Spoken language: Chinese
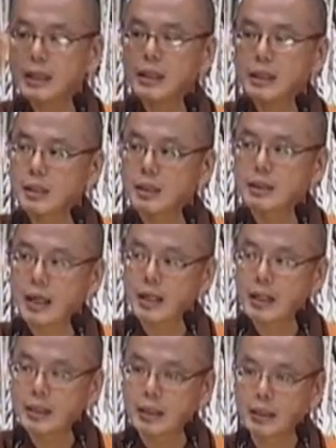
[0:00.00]
真正死在
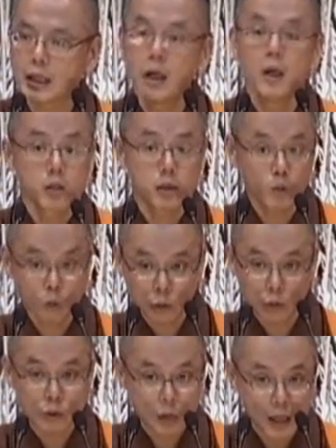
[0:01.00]
那个人呢，是过
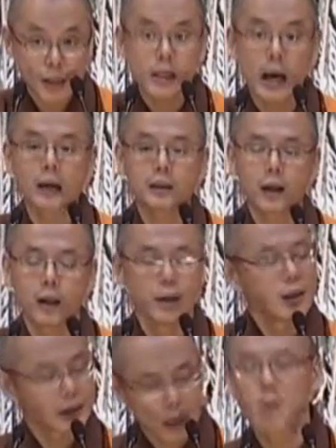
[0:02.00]
去欠他的，
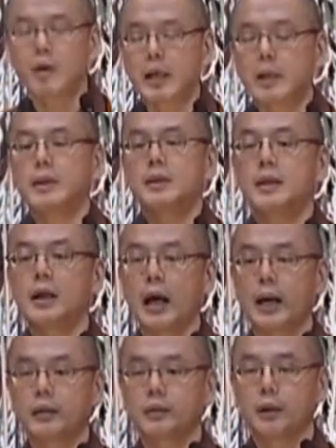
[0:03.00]
那我才会心
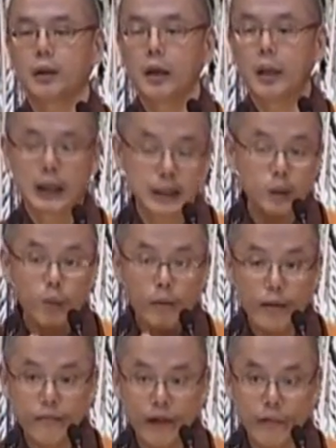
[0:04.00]
安。可是我们